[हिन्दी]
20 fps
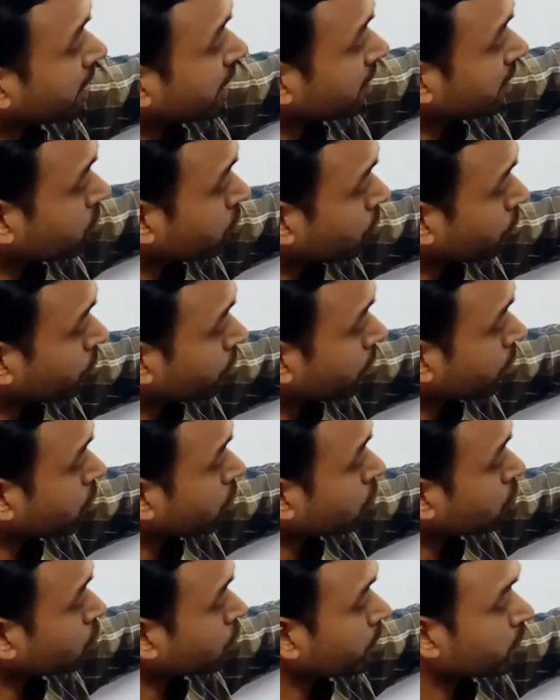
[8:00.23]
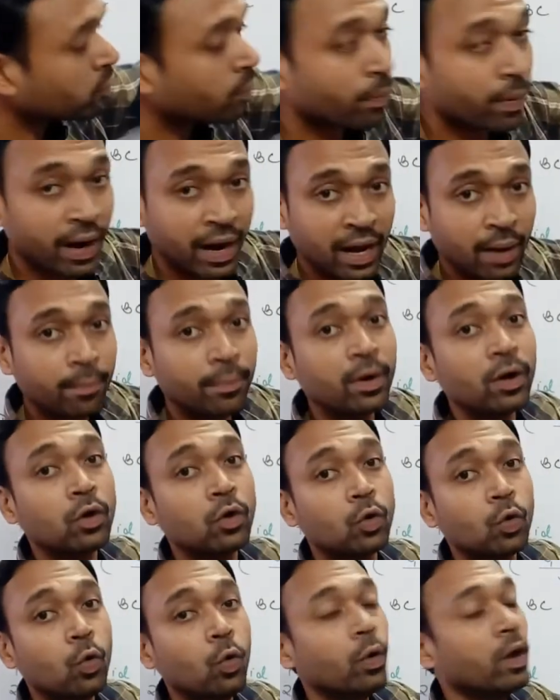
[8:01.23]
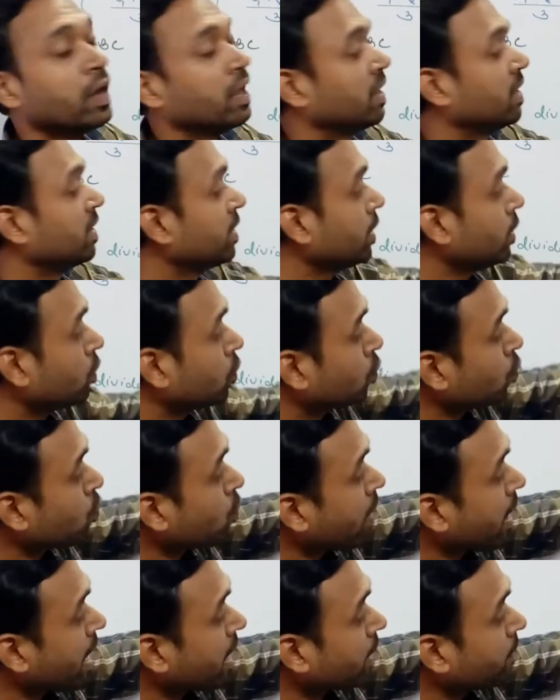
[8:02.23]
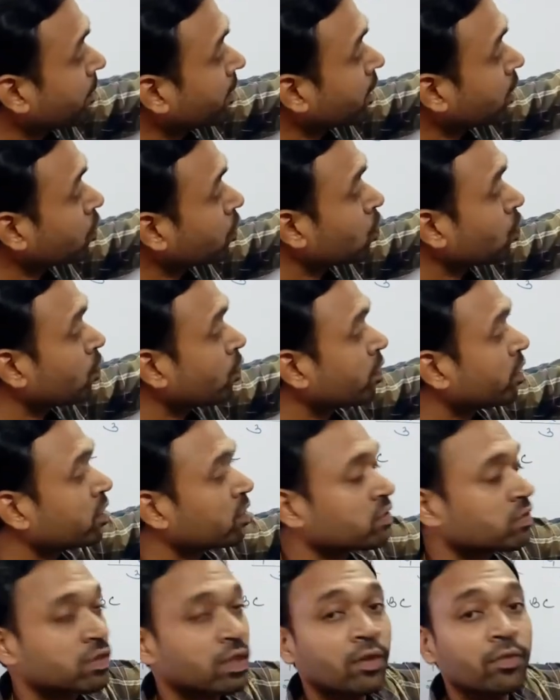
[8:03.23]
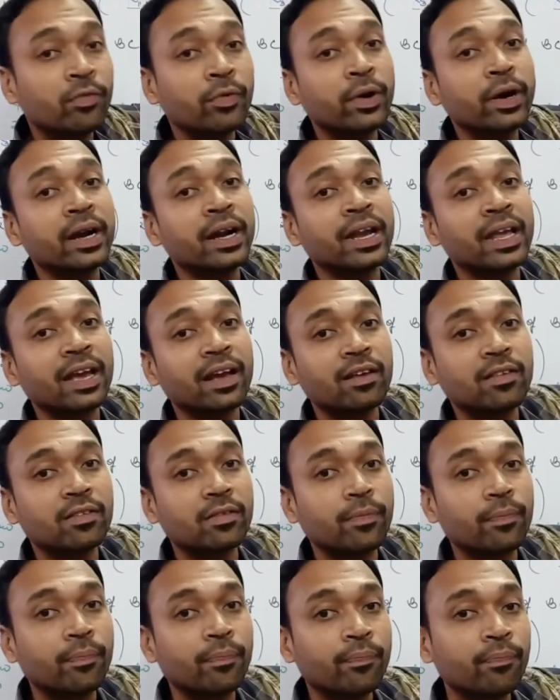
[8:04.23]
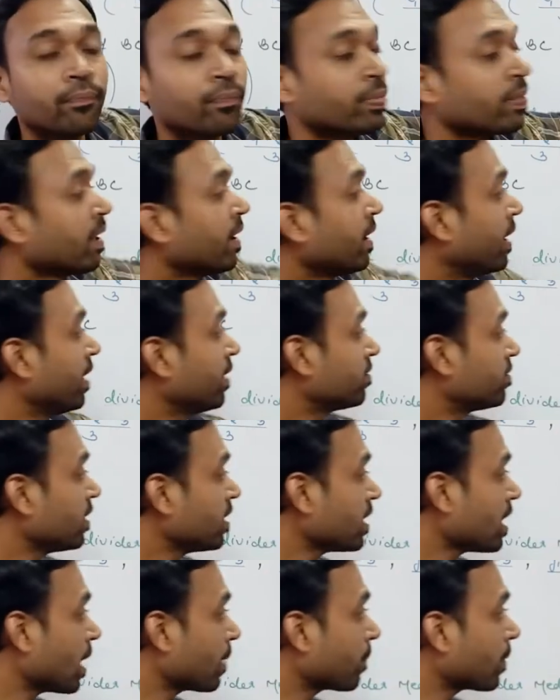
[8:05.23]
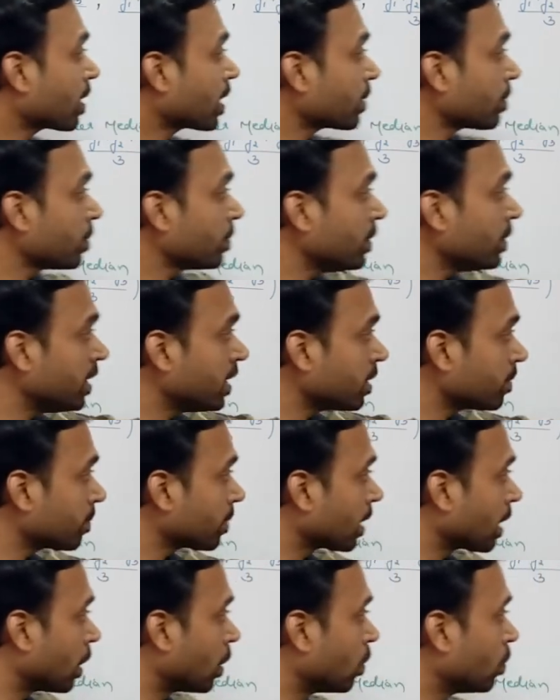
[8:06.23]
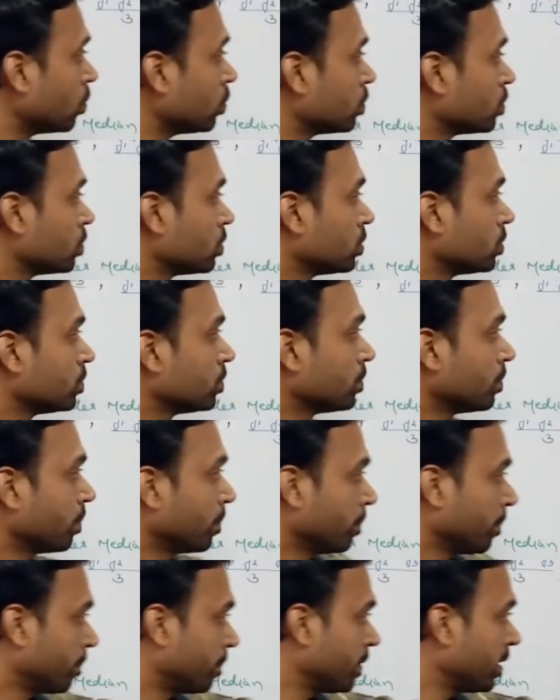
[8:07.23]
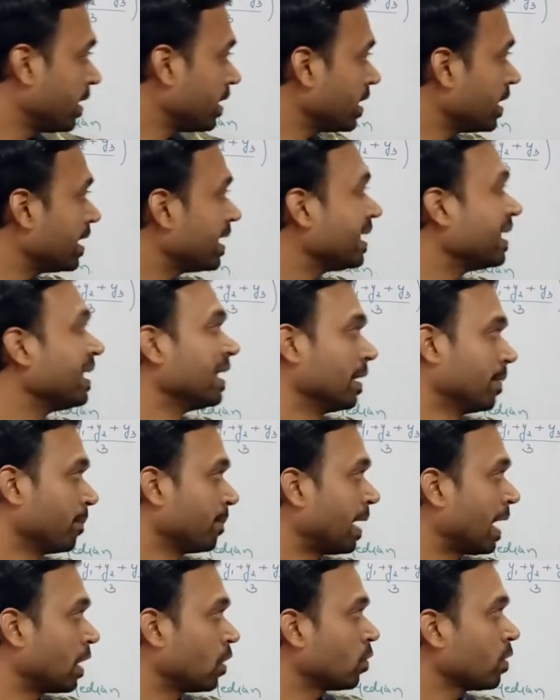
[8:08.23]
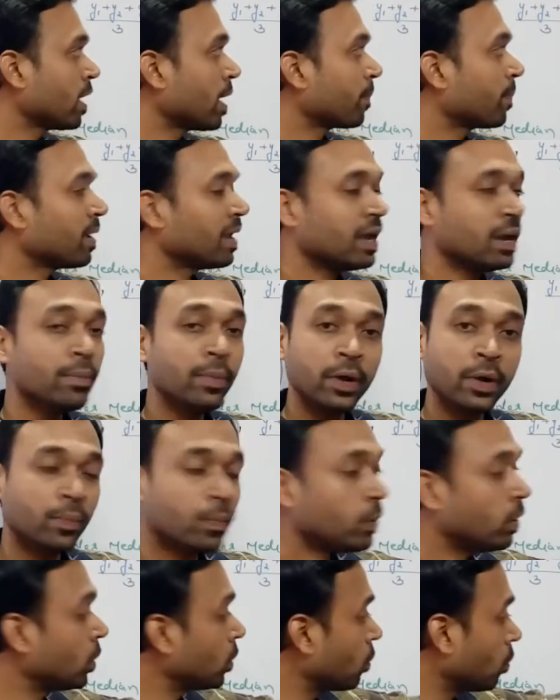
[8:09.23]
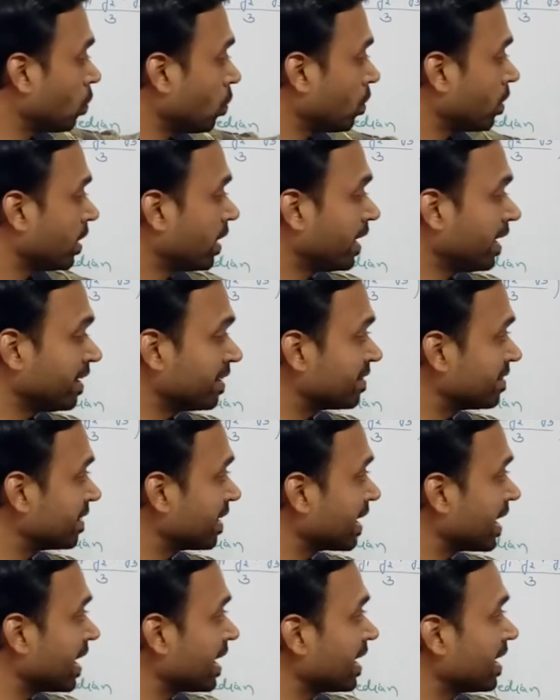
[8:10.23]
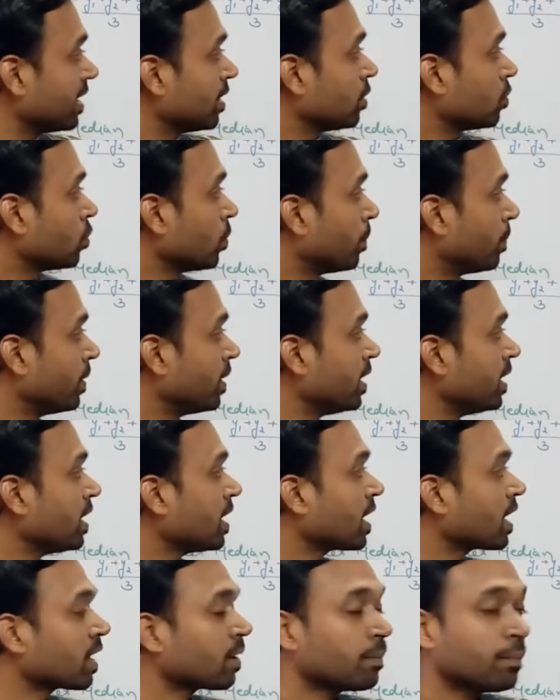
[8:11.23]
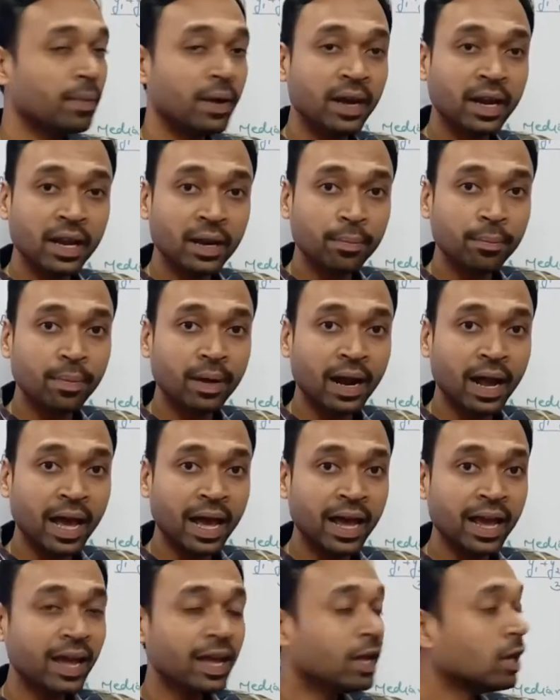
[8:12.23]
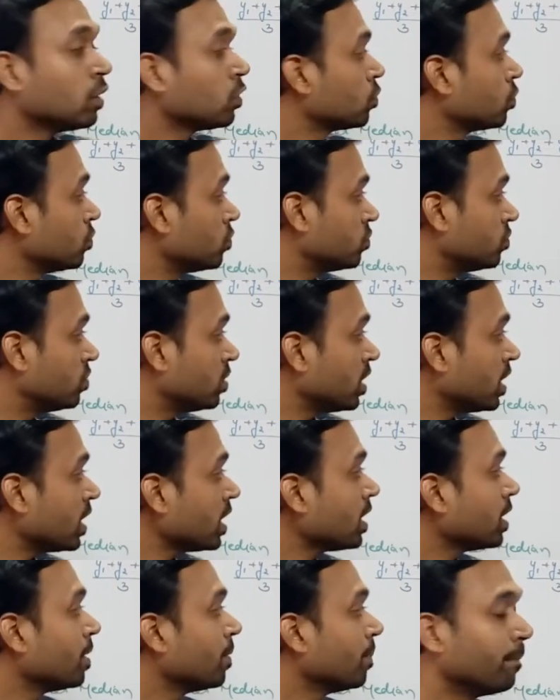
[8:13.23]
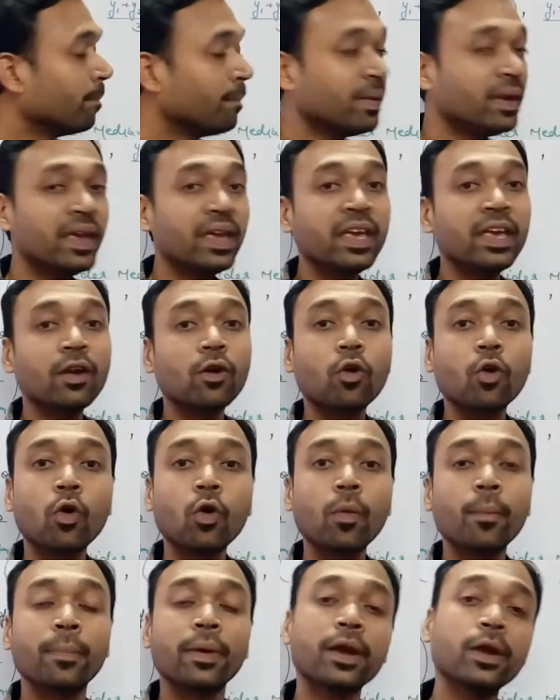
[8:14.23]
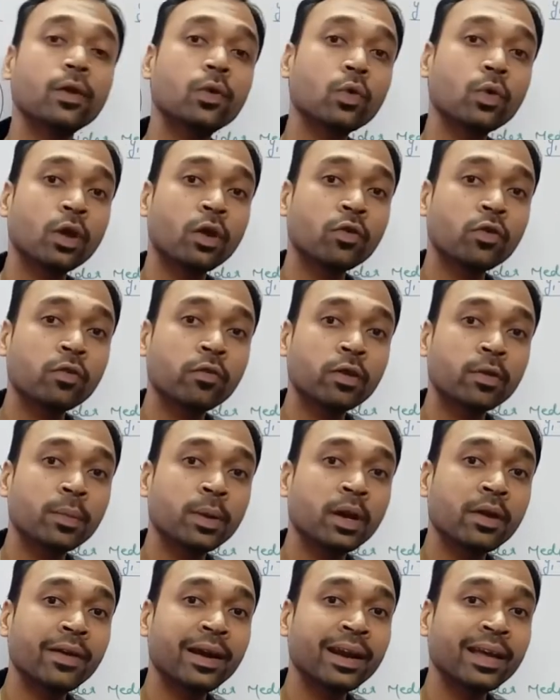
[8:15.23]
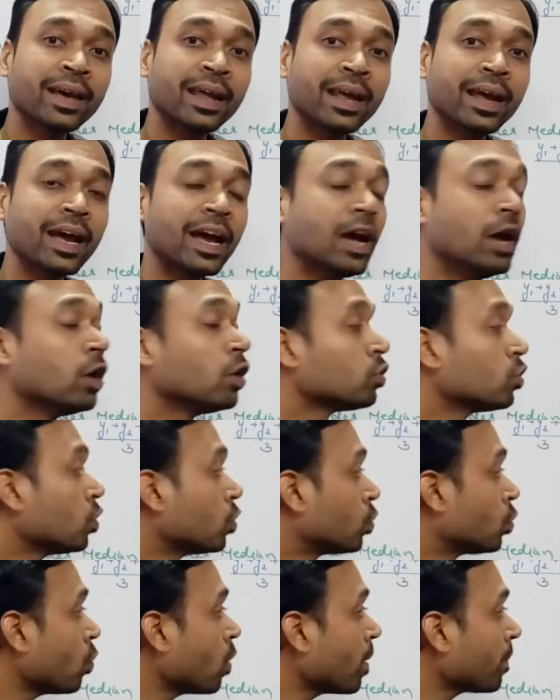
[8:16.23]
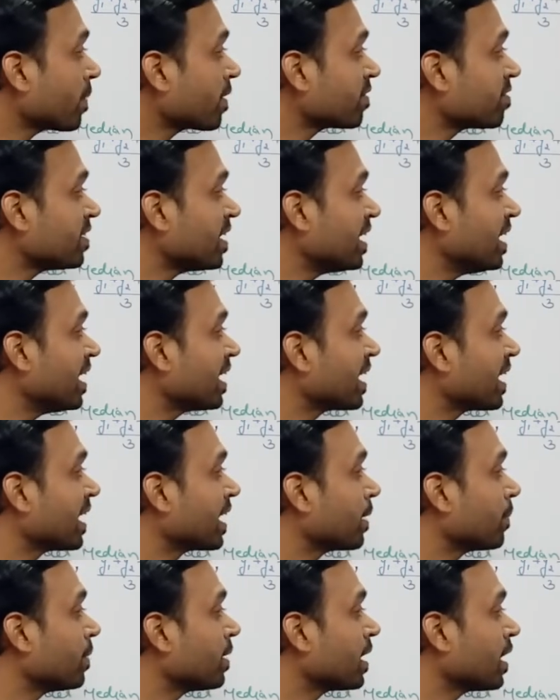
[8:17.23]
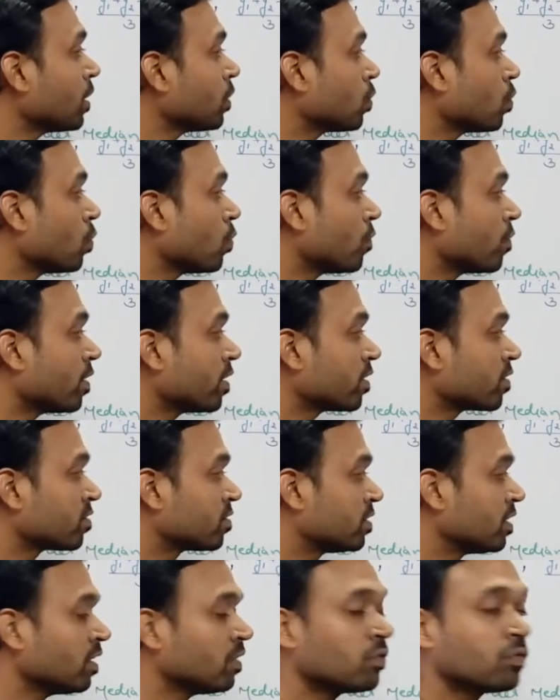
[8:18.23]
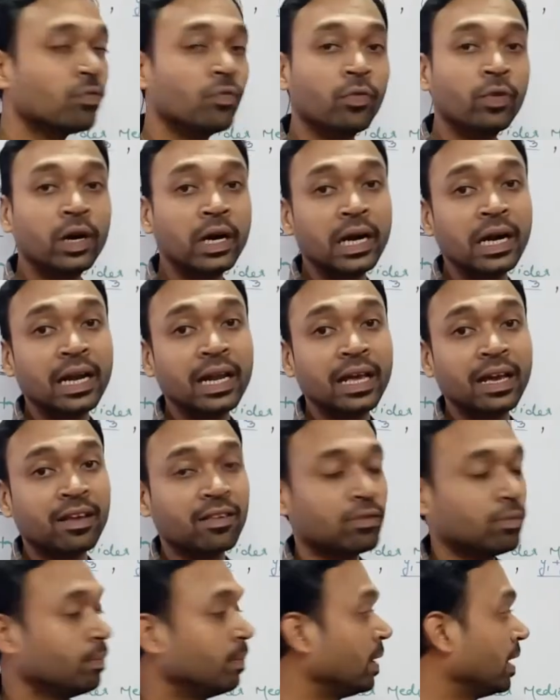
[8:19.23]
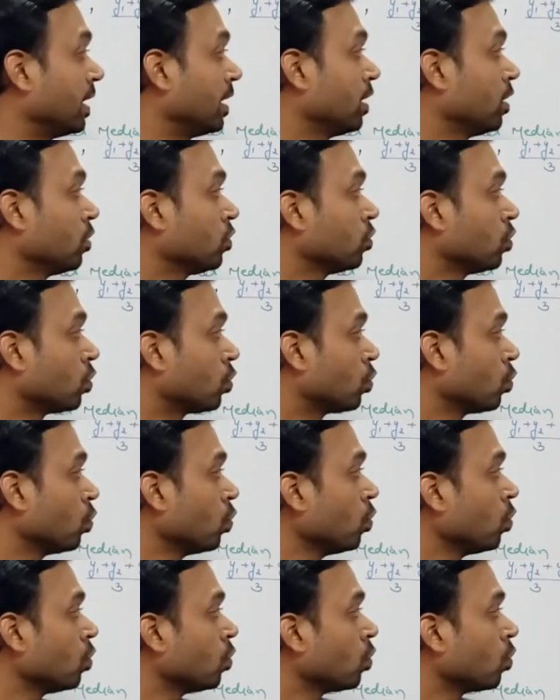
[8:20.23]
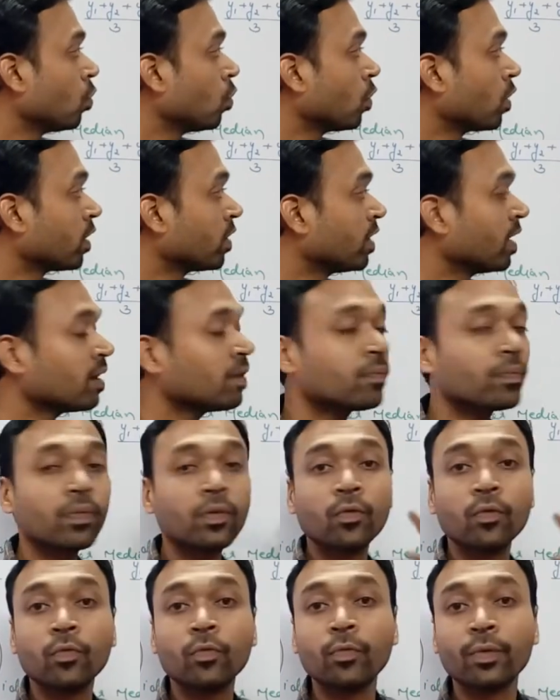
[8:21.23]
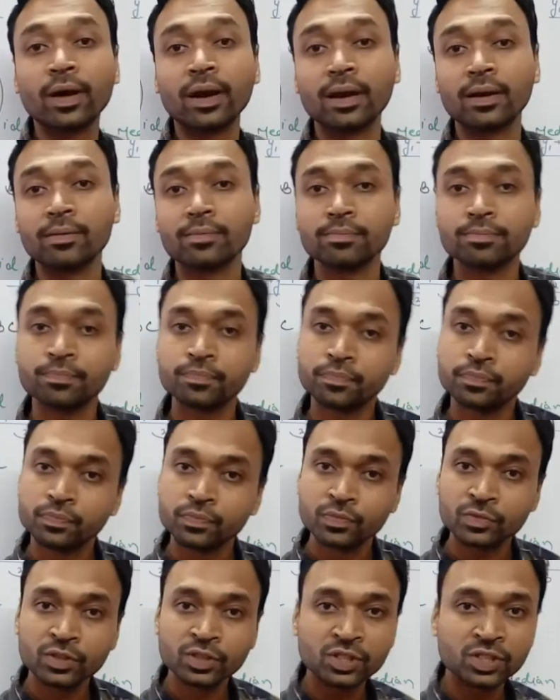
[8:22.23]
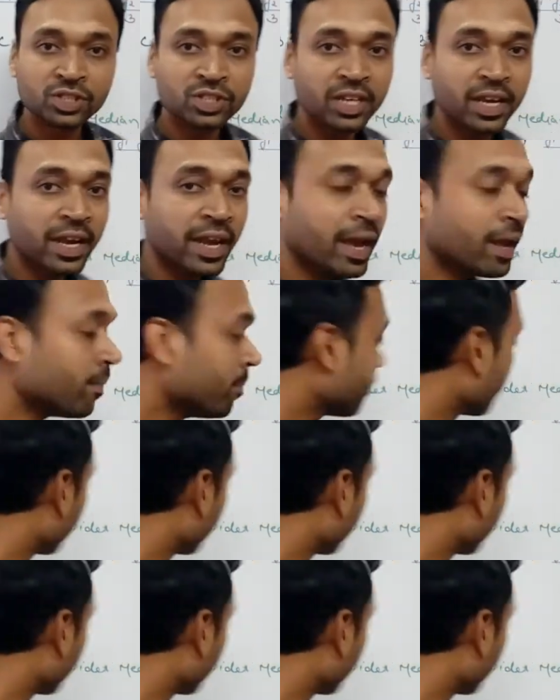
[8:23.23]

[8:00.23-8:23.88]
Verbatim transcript: बेटा जो वन और टू में जो बड़ा नंबर टू है ये टू आएगा बेटा टू वर्ड्स द वर्टेक्स ऐसे ही यहाँ पे अगर मैं मीडियन बनाऊं बी ई e, मान लो यहाँ पे ई मिड पॉइंट हो ए सी का तो बी ई e अगर हम मीडियन बनाएं तो जी बी ई को बी टू रेशो वन में डिवाइड करेगा तो टू हम किस साइड लिखेंगे बेटा टू वर्ड्स दिस वर्टेक्स बी तो टू और इधर वन ठीक है